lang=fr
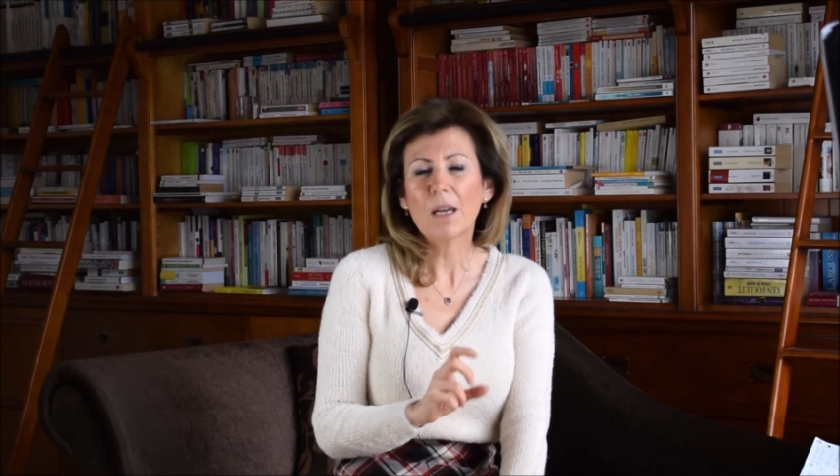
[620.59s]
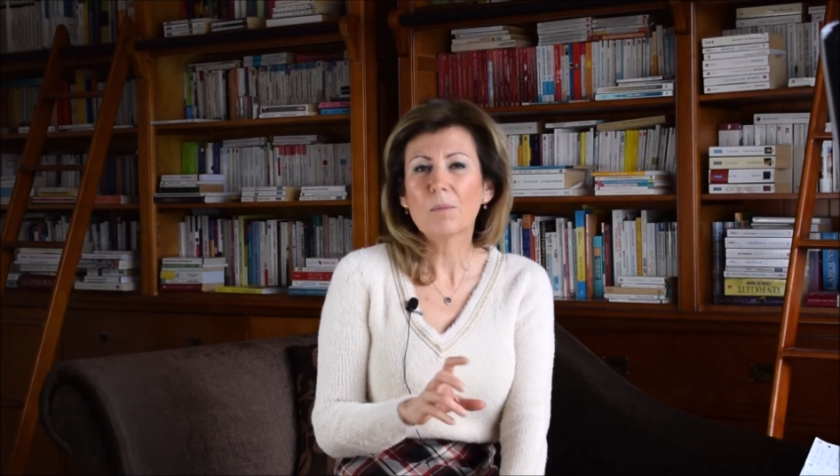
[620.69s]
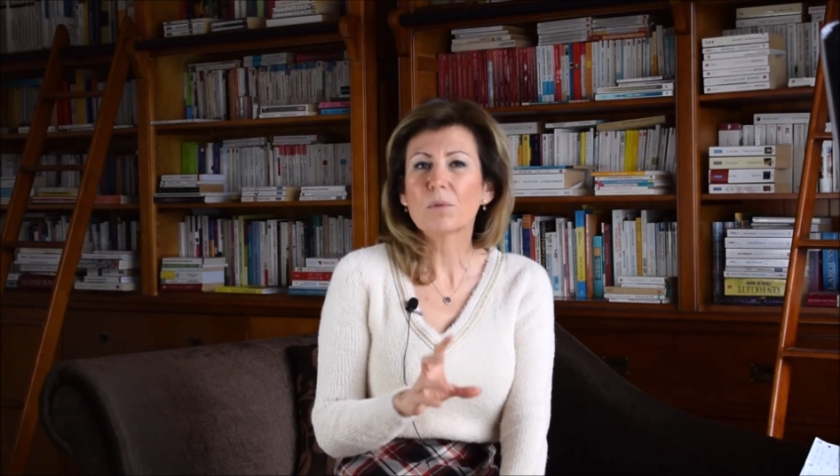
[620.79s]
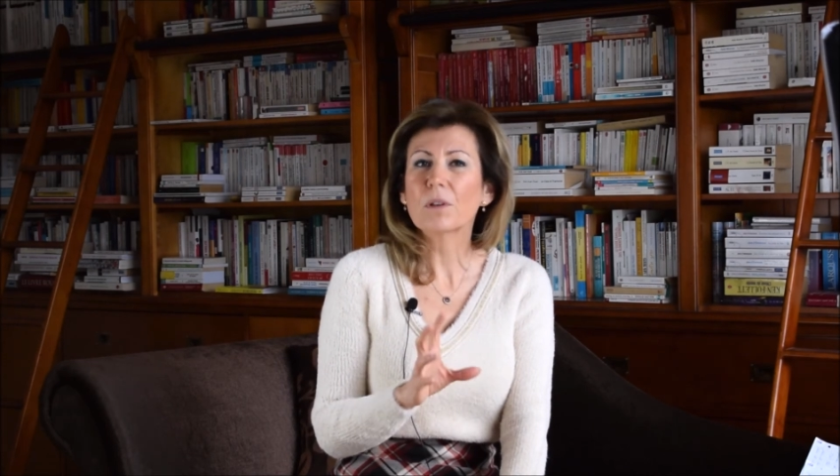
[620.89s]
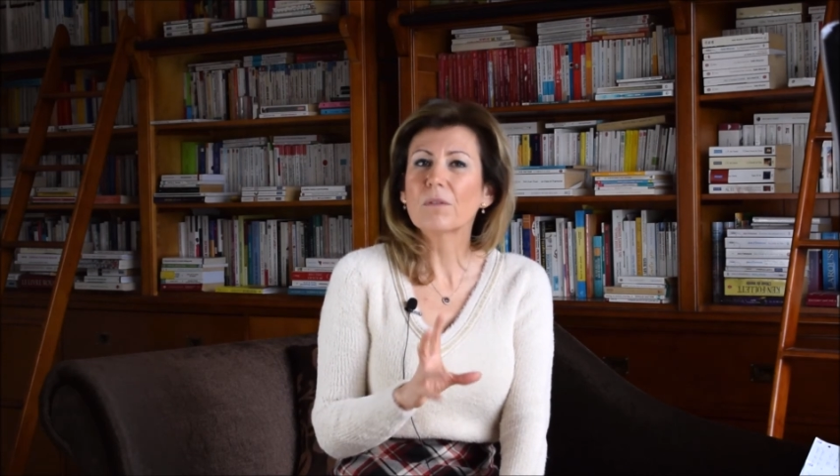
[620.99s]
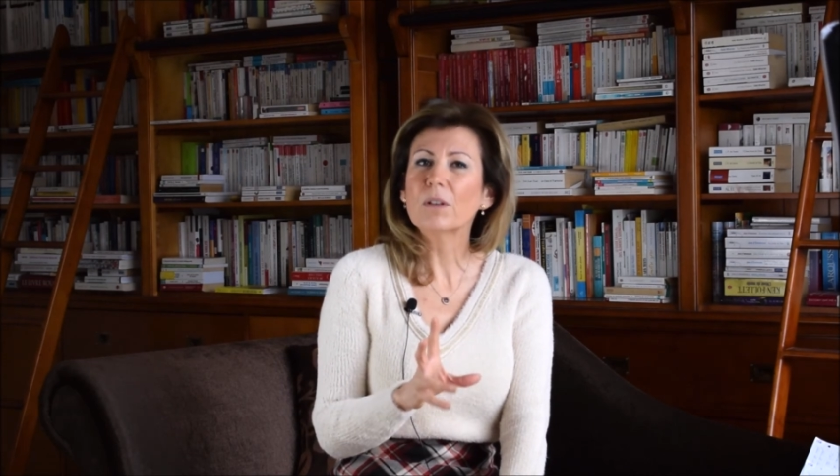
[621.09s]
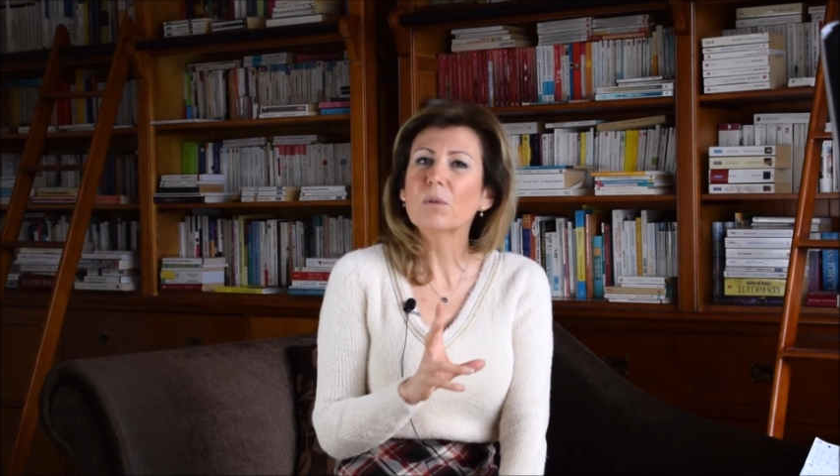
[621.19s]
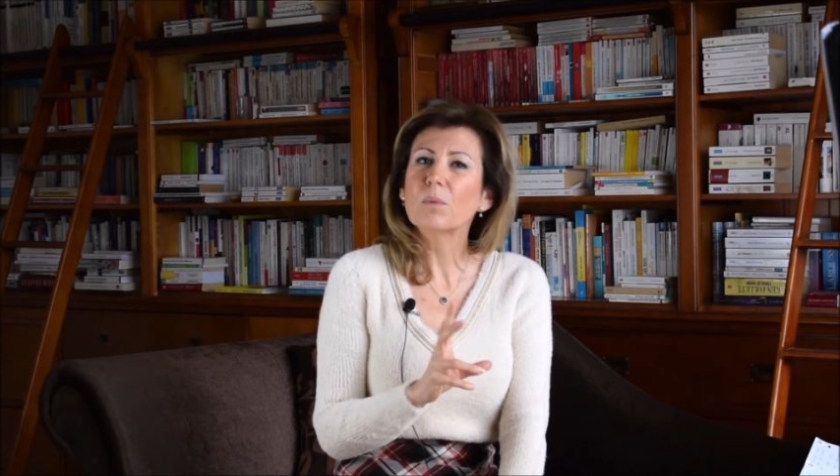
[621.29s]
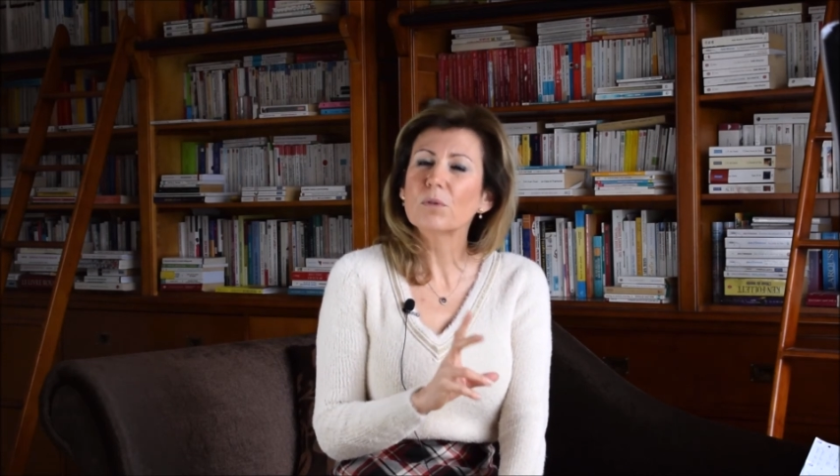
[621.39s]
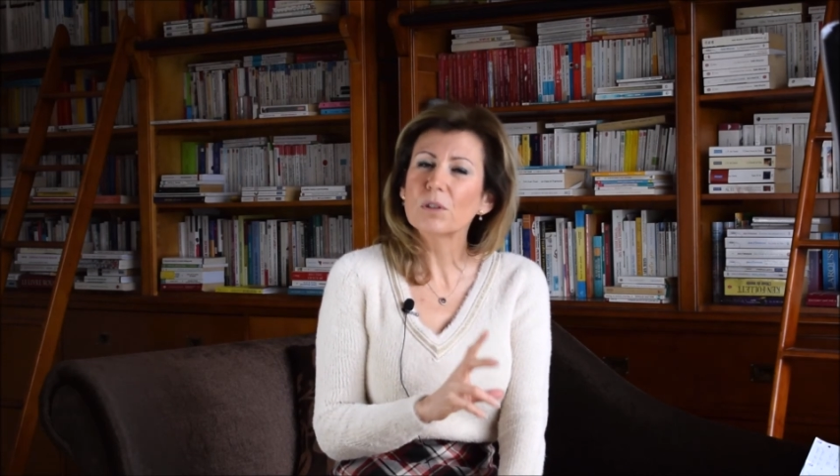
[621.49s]
Puisqu'en fait, le
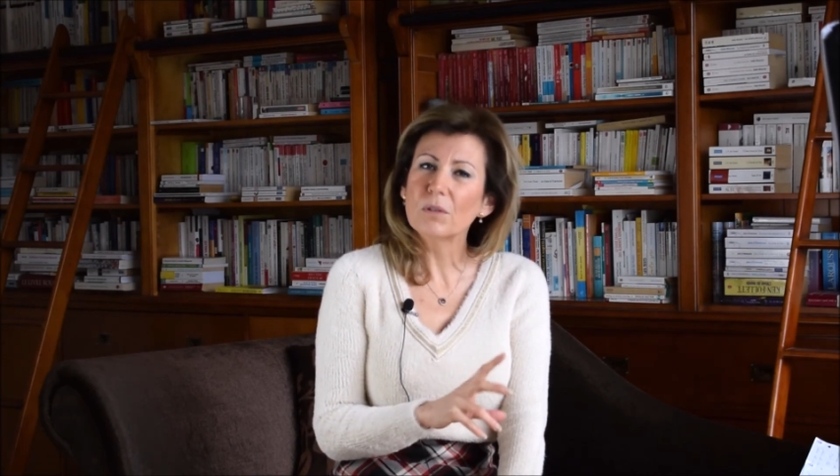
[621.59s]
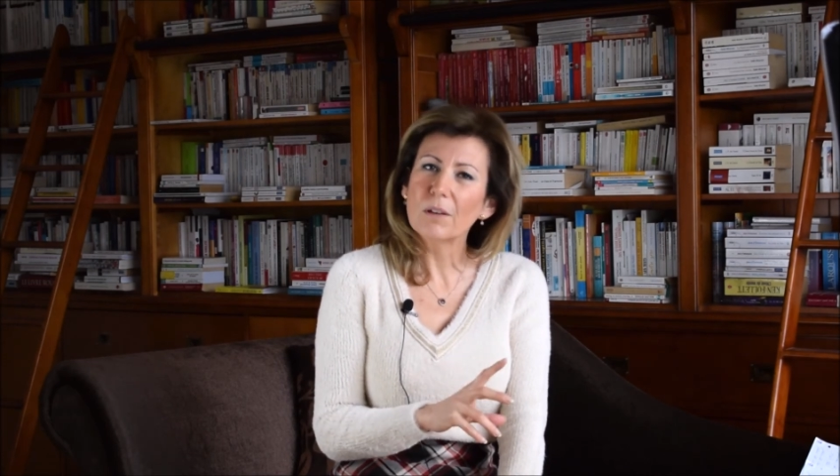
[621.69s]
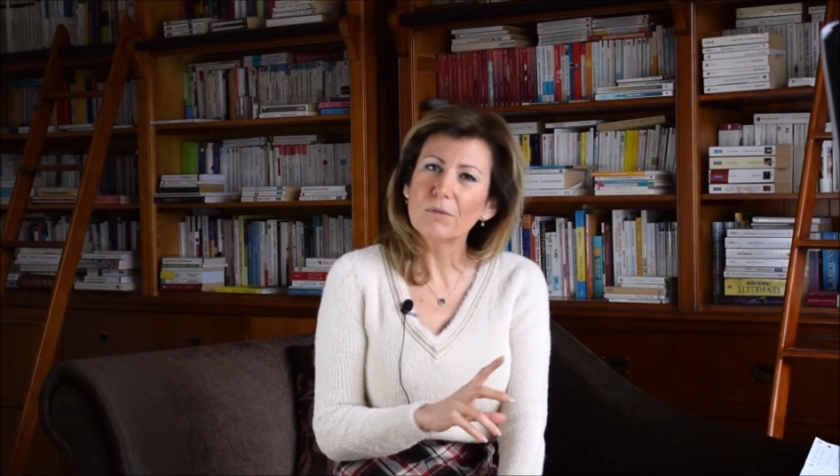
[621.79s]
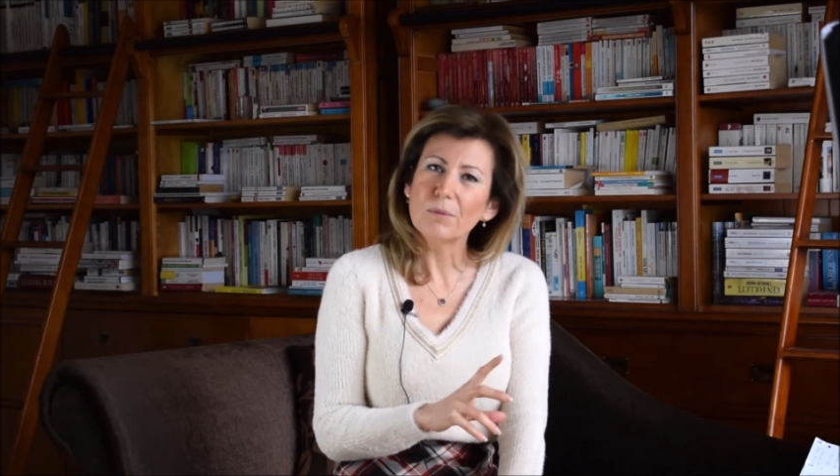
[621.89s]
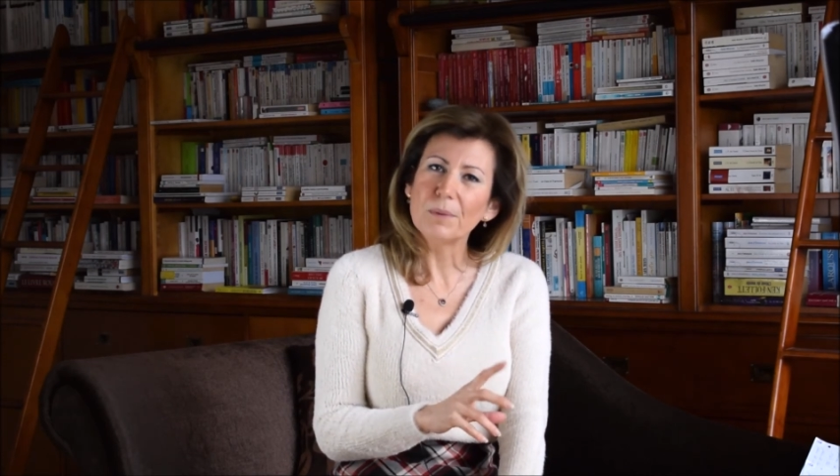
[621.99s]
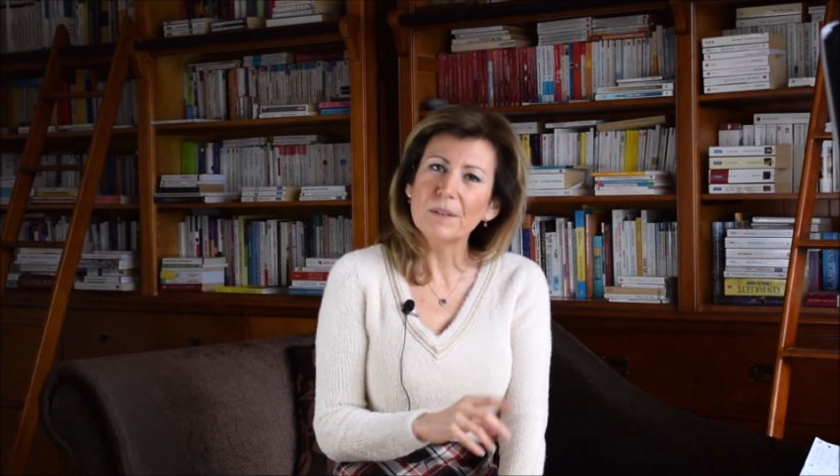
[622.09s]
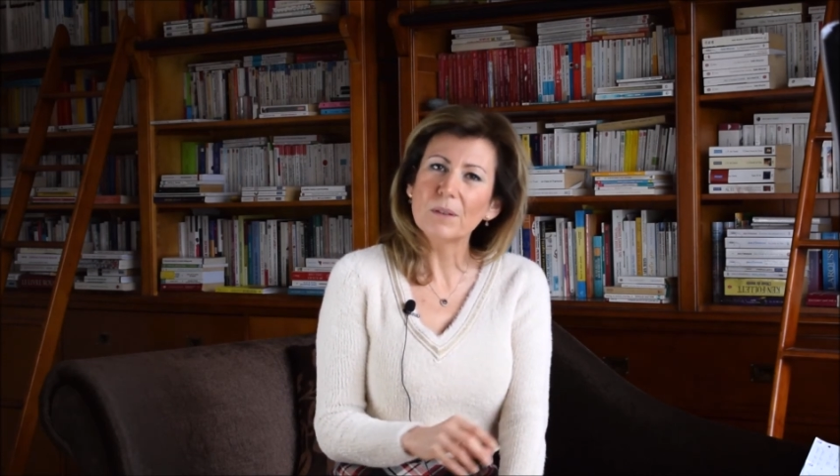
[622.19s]
projet de la phobie,